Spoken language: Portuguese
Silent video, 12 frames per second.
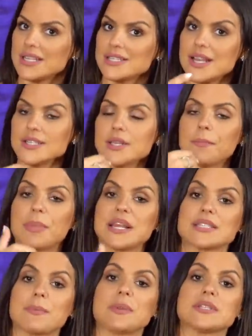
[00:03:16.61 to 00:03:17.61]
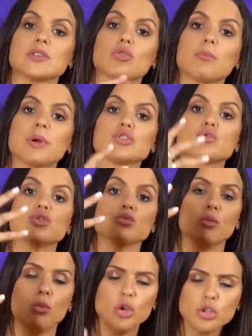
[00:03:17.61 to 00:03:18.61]
se essa empresa apresenta um
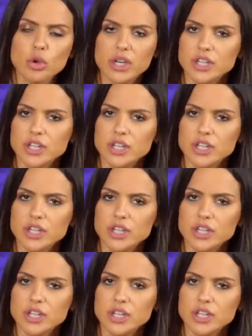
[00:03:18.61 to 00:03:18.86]
prejuízo muito